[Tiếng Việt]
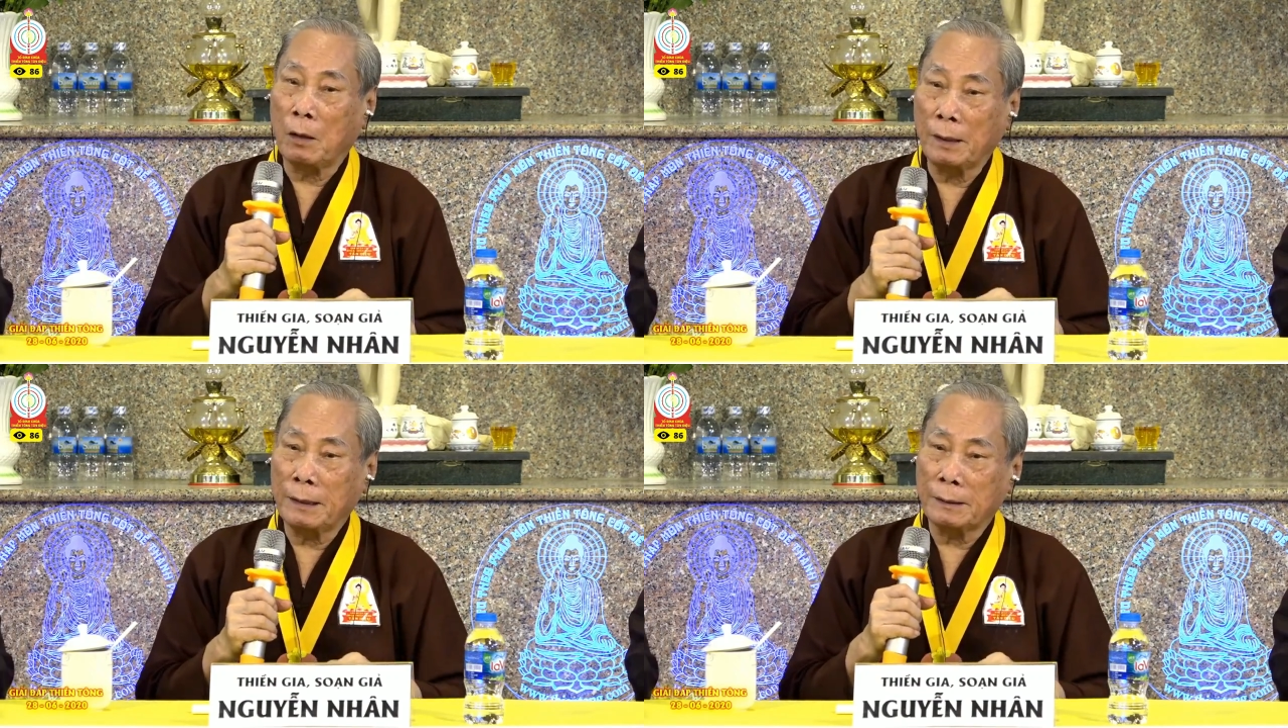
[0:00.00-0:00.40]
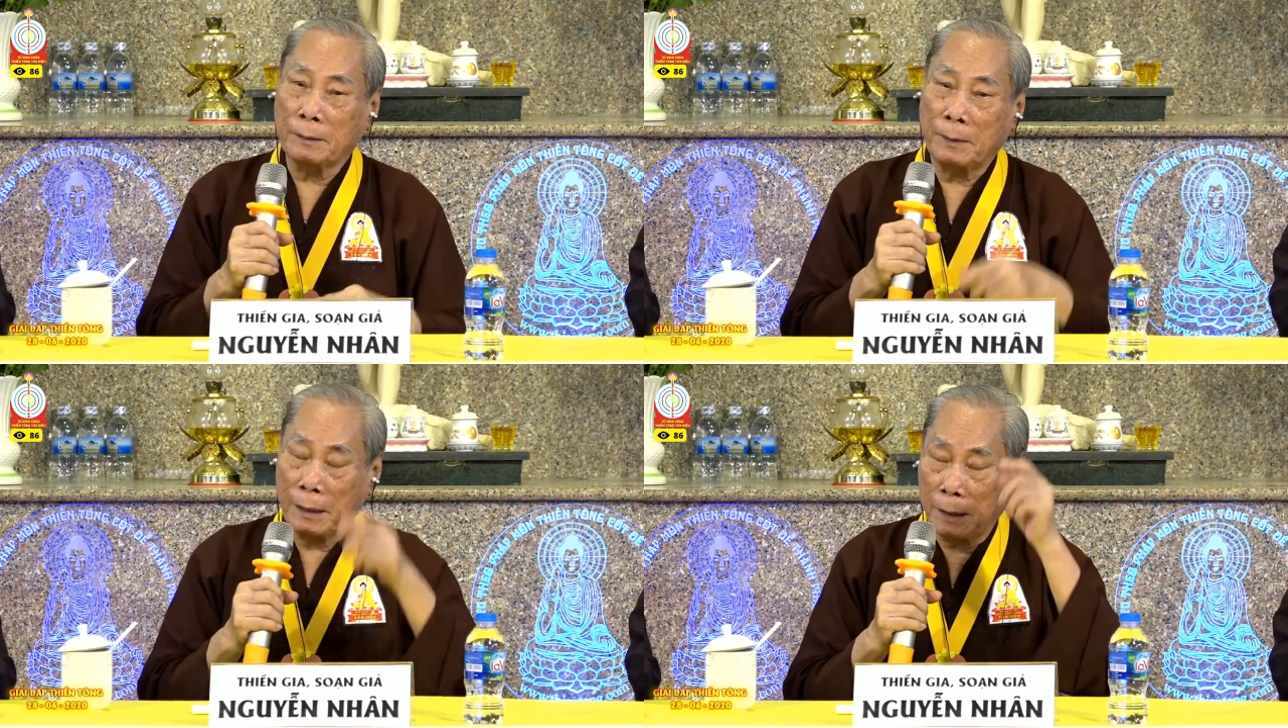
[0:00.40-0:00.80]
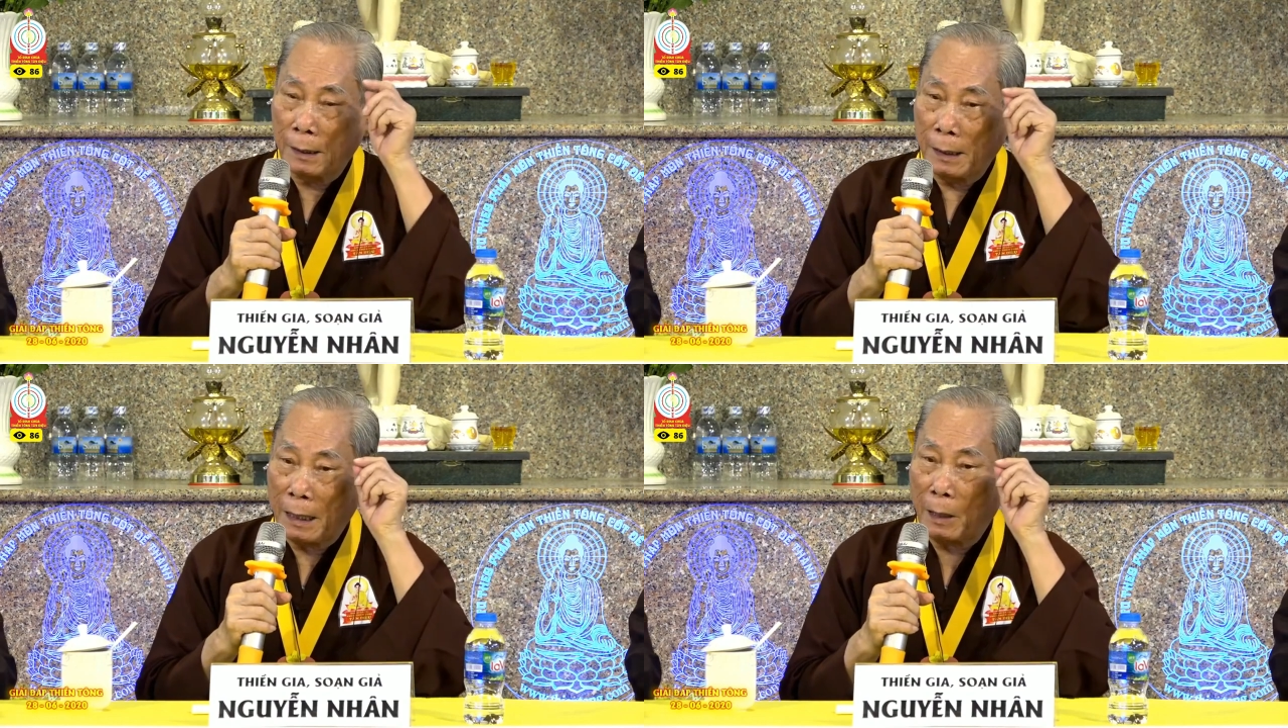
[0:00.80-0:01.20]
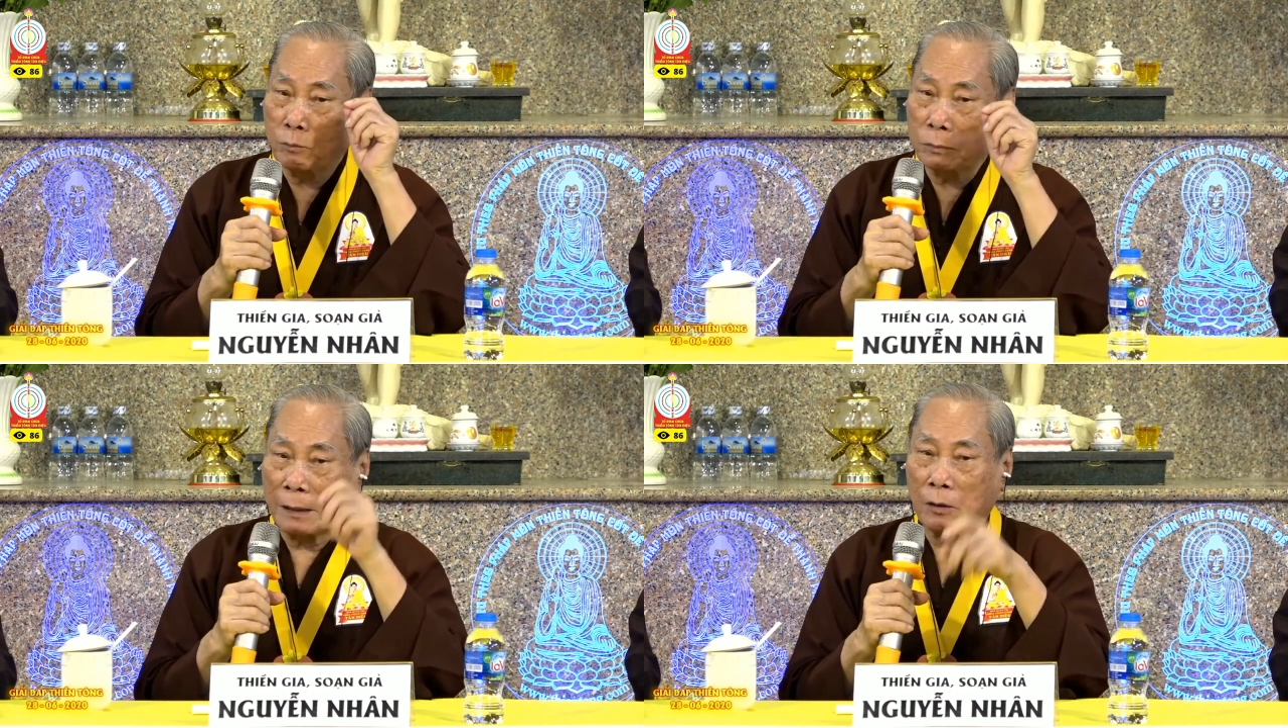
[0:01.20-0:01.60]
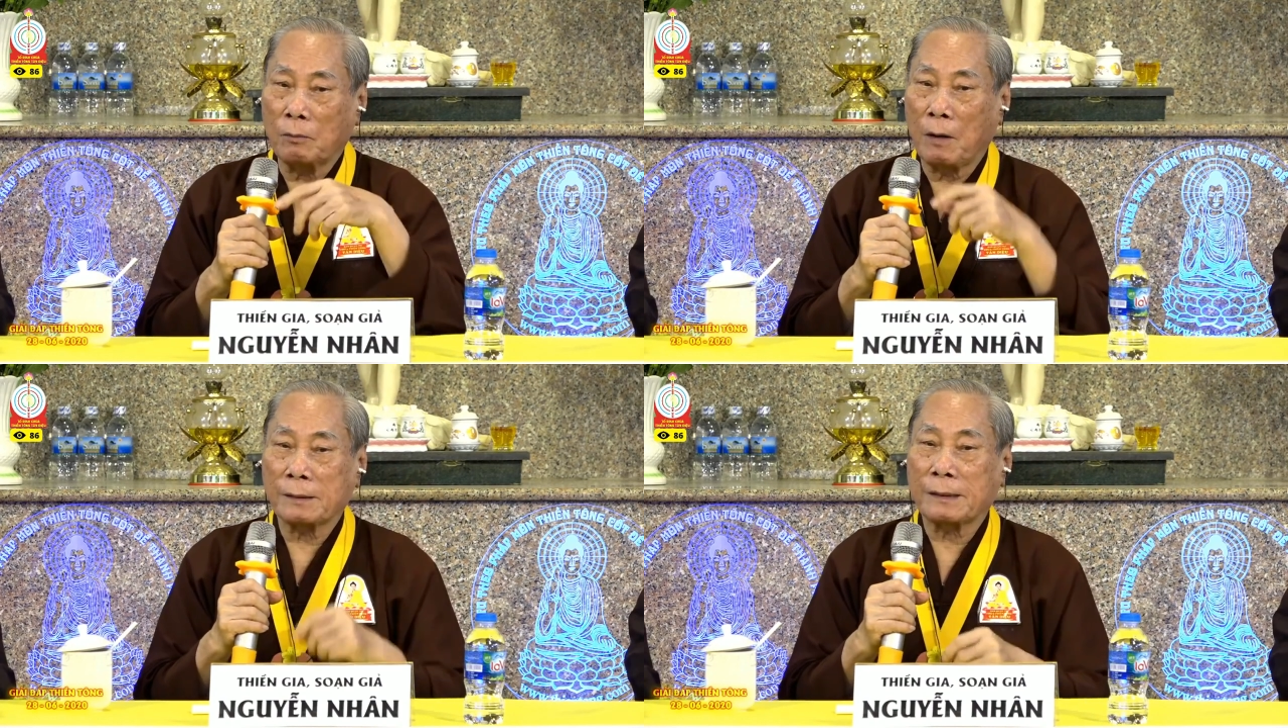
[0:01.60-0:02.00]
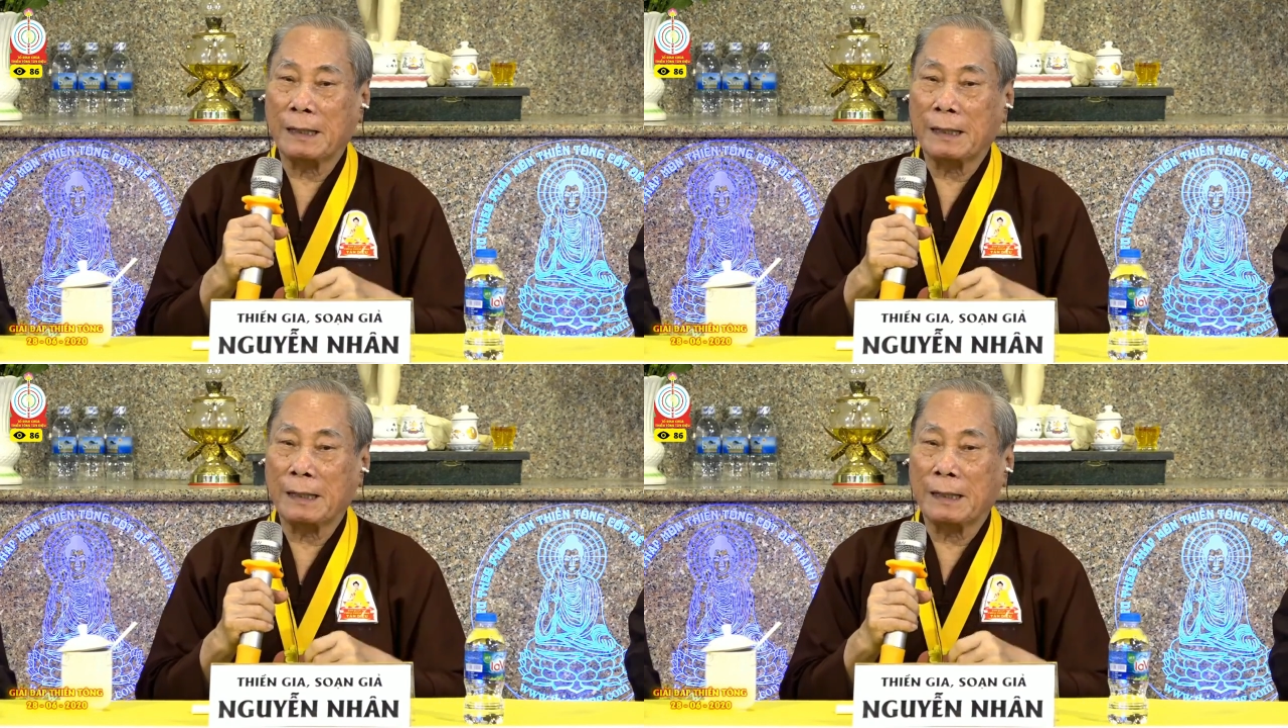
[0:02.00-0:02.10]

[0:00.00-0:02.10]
Mày hỏi vậy chứ bây giờ ông đã có Phật